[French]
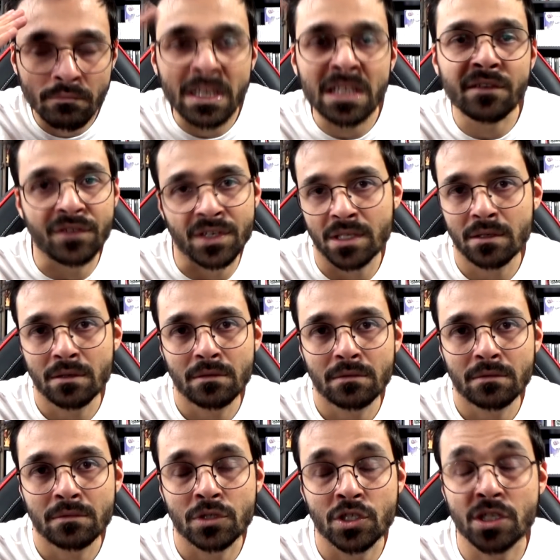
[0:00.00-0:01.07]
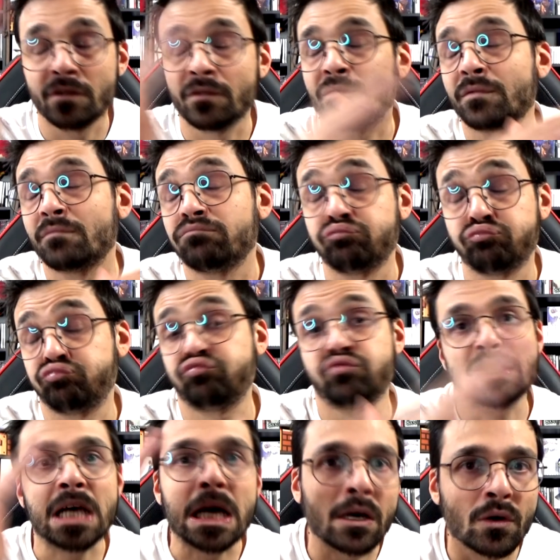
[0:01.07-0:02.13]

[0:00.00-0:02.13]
Magnifique ça a